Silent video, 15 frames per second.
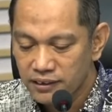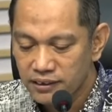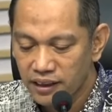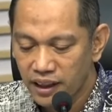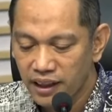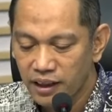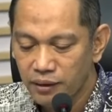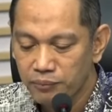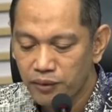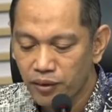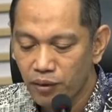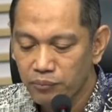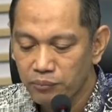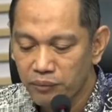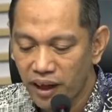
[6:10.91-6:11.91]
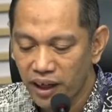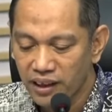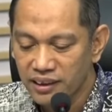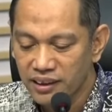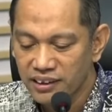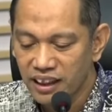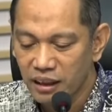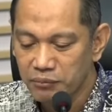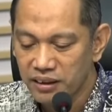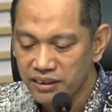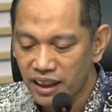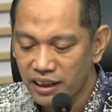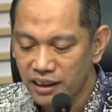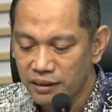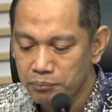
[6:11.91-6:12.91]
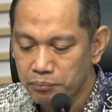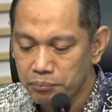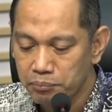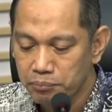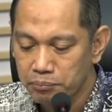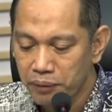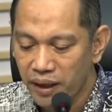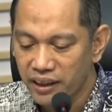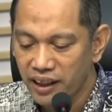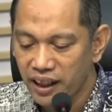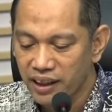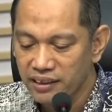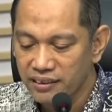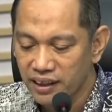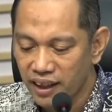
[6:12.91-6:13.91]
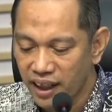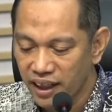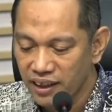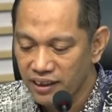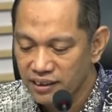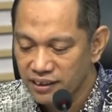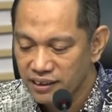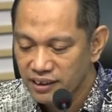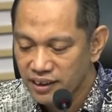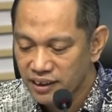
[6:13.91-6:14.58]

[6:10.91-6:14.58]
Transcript: SEI Berombang, Kecamatan Panai Tengah,